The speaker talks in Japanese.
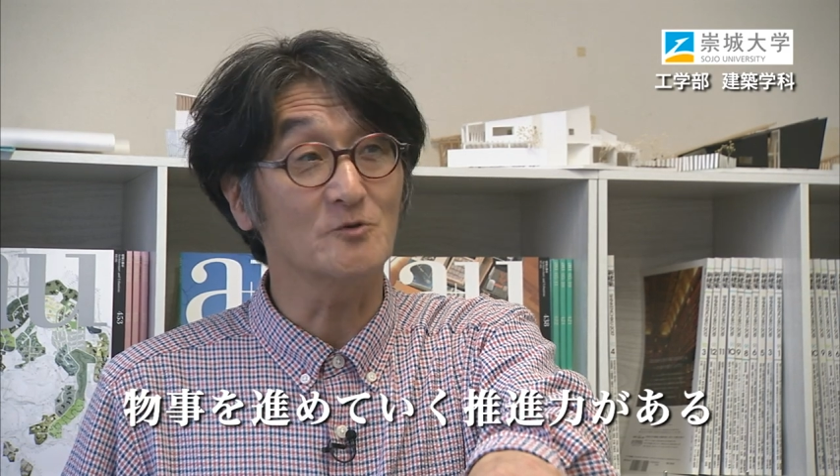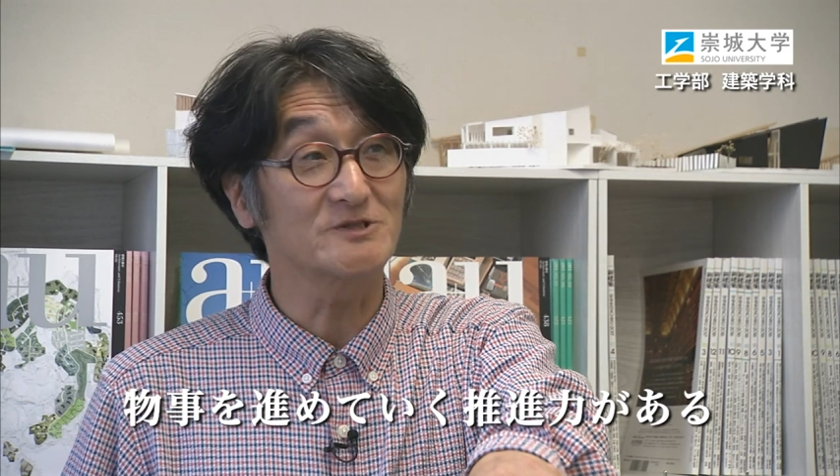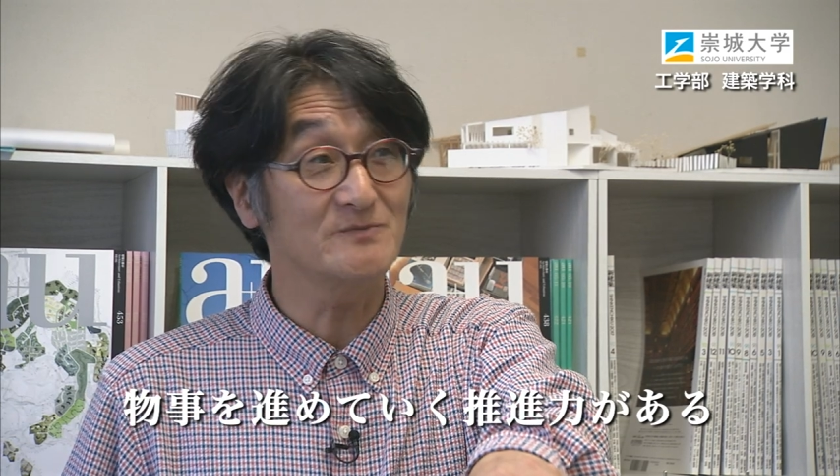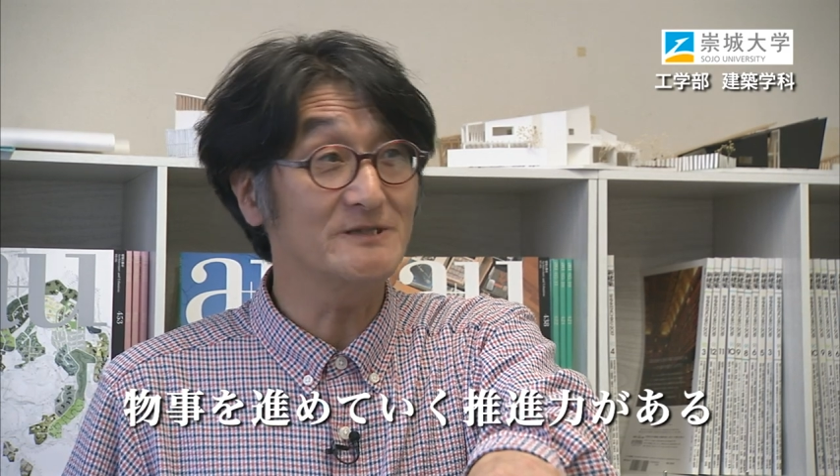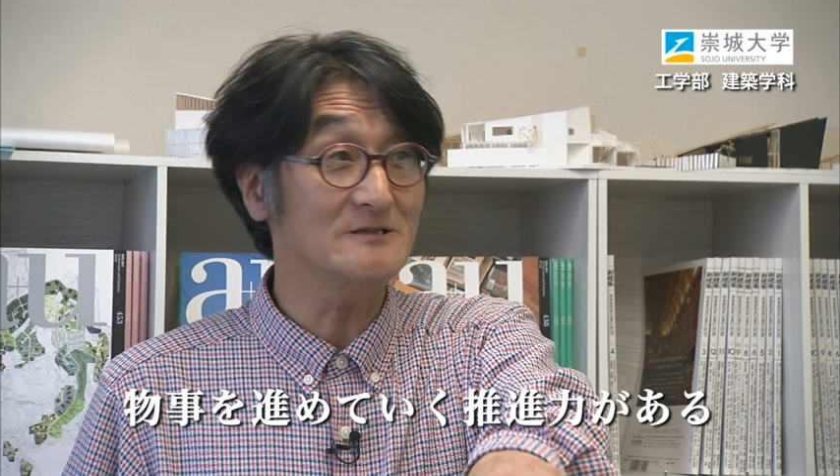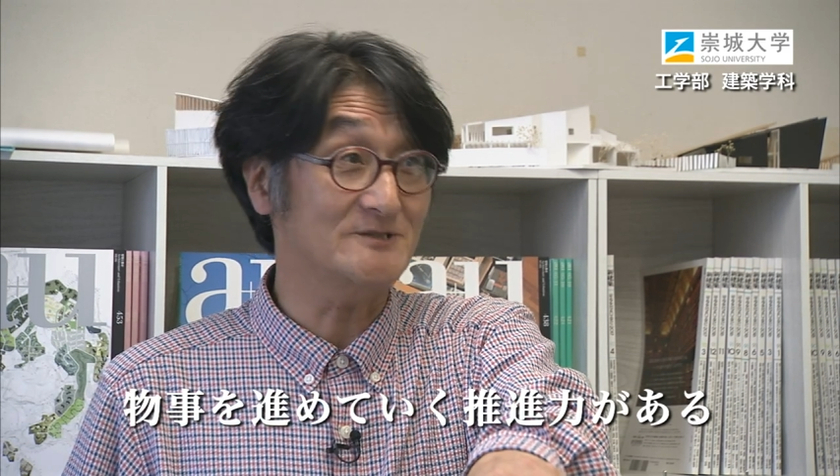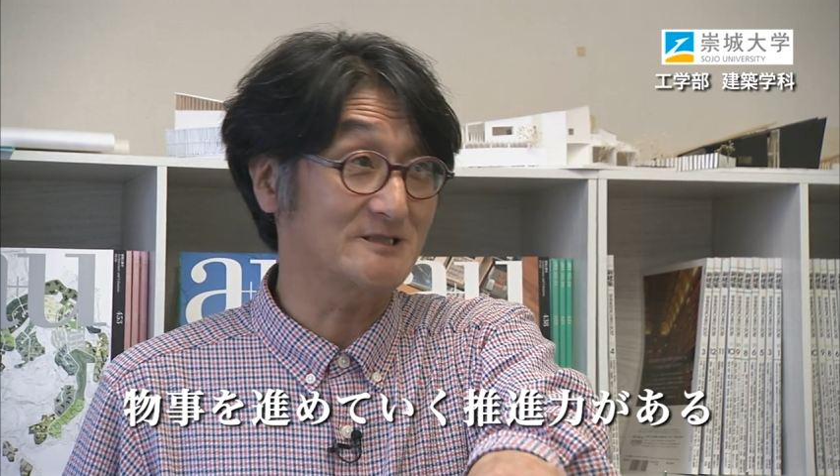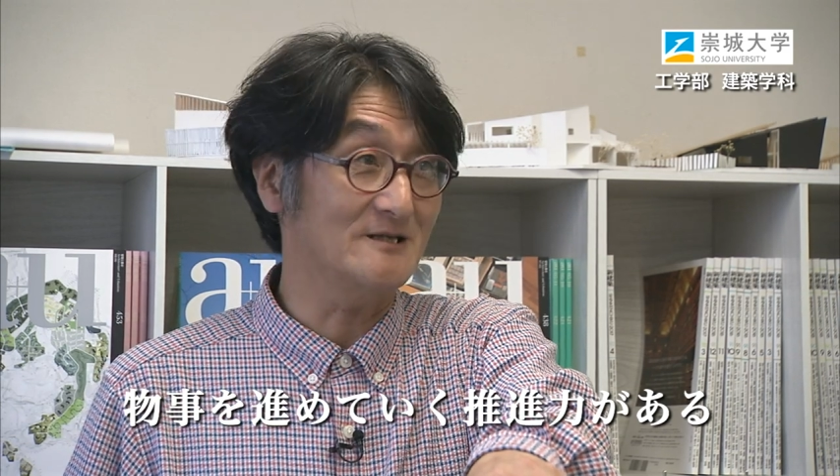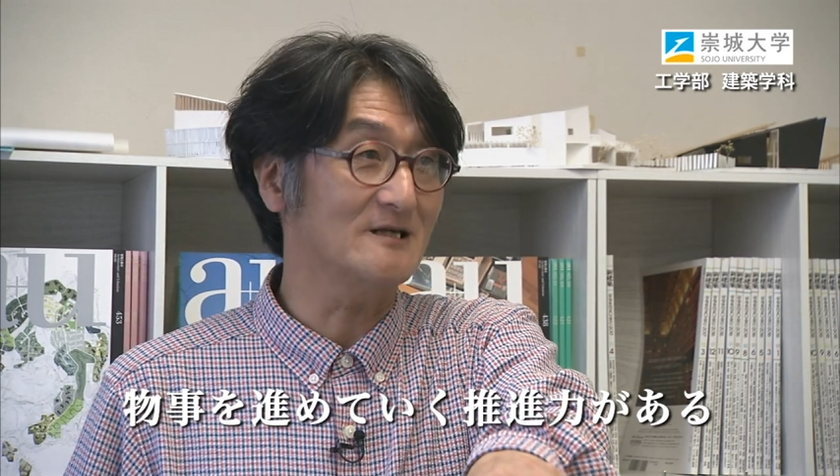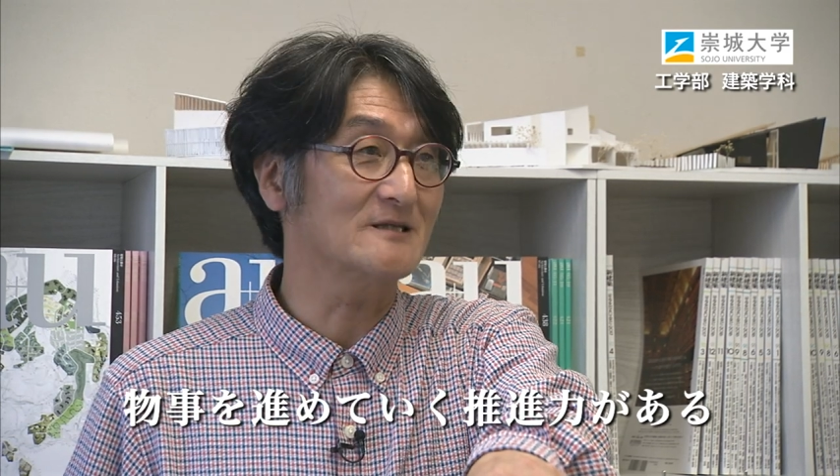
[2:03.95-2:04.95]
を進めていく
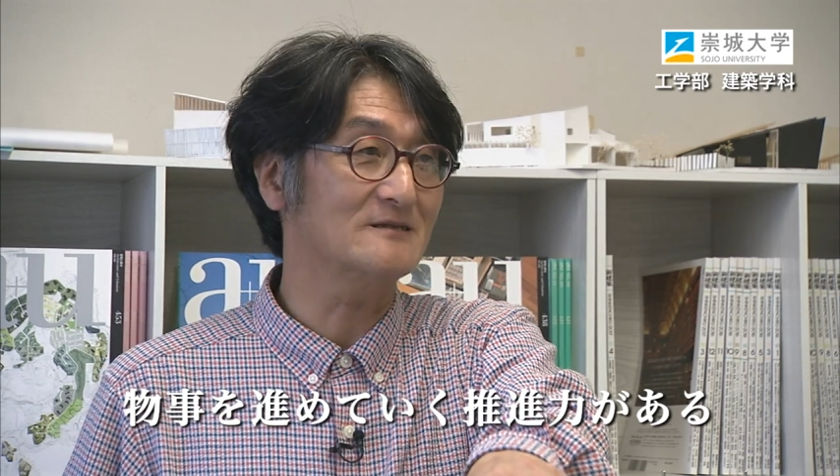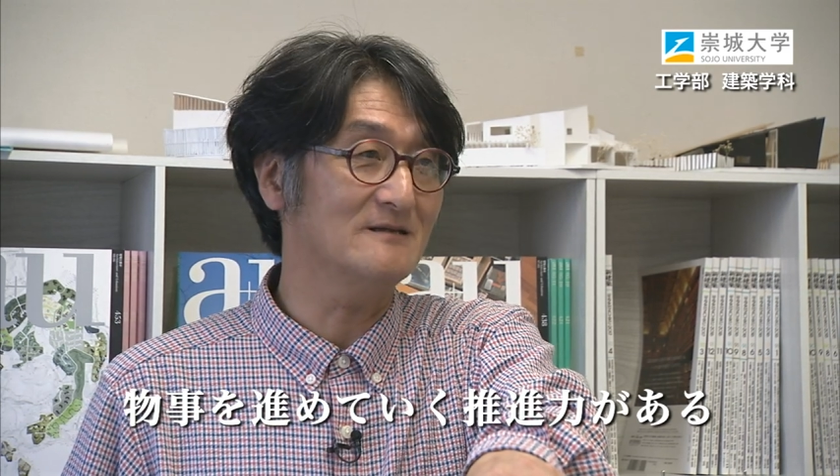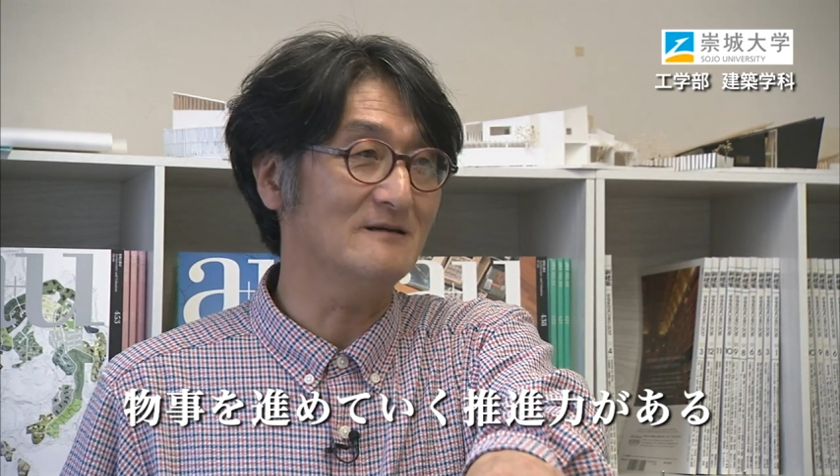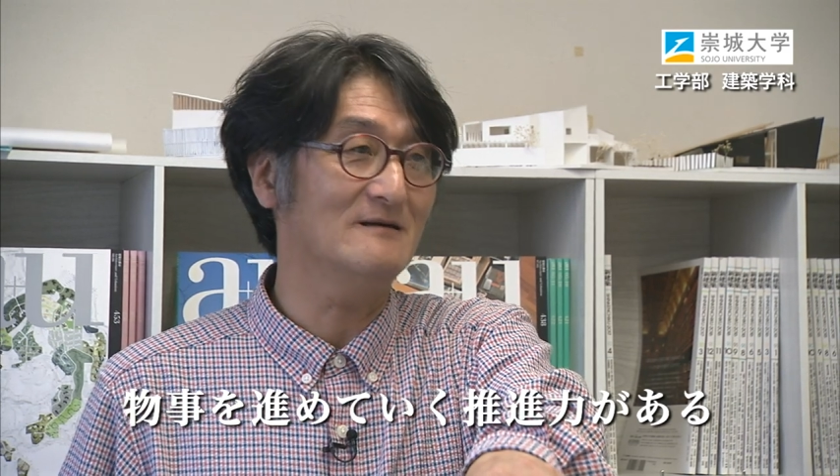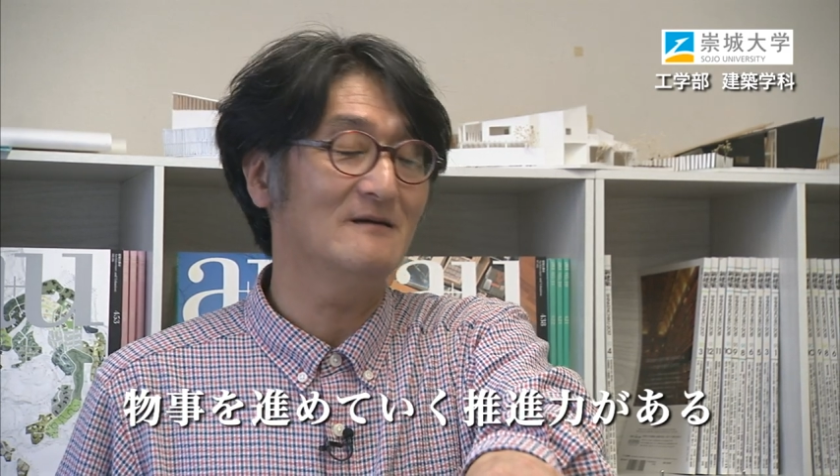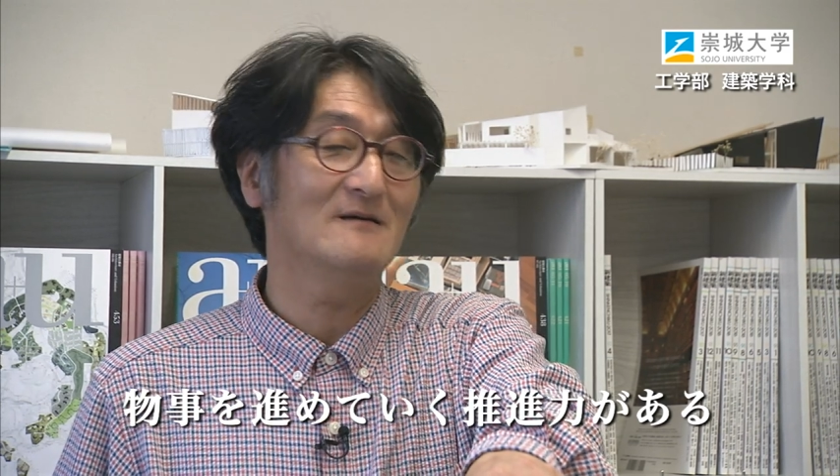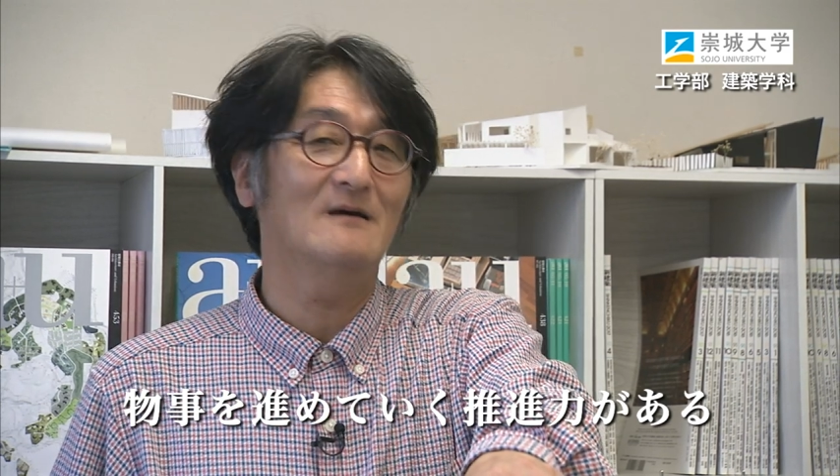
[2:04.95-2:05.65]
力があって